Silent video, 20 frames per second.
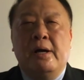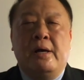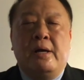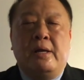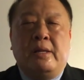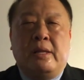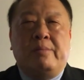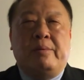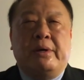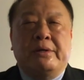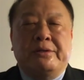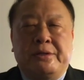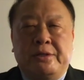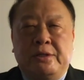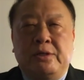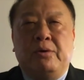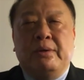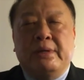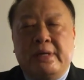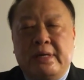那么极
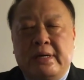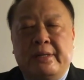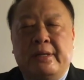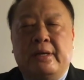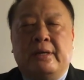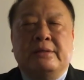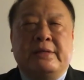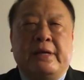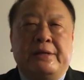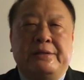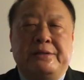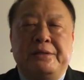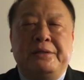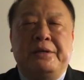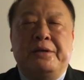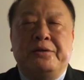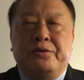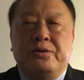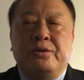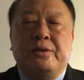有可能在今
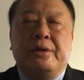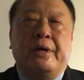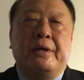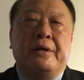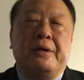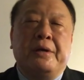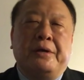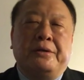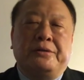年之内，